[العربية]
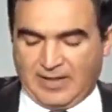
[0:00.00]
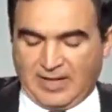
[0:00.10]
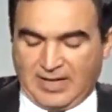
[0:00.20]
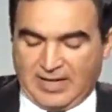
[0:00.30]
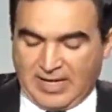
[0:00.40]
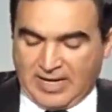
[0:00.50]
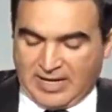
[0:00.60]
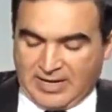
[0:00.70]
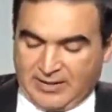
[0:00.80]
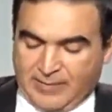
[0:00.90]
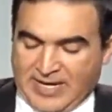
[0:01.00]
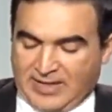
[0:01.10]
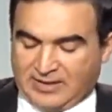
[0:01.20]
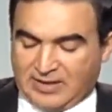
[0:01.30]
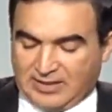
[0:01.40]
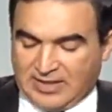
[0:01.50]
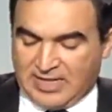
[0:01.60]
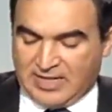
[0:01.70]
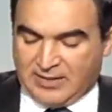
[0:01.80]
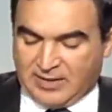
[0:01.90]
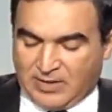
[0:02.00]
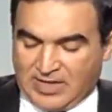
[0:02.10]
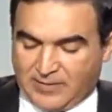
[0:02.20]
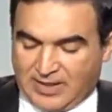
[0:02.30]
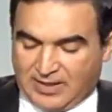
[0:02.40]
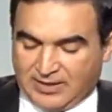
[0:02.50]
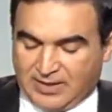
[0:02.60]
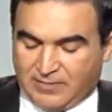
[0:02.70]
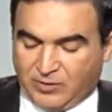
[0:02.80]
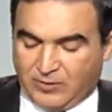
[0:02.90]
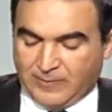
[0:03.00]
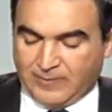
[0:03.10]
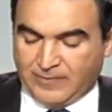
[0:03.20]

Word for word: آه، معانا اتصال تاني واجب على حضرتك برضه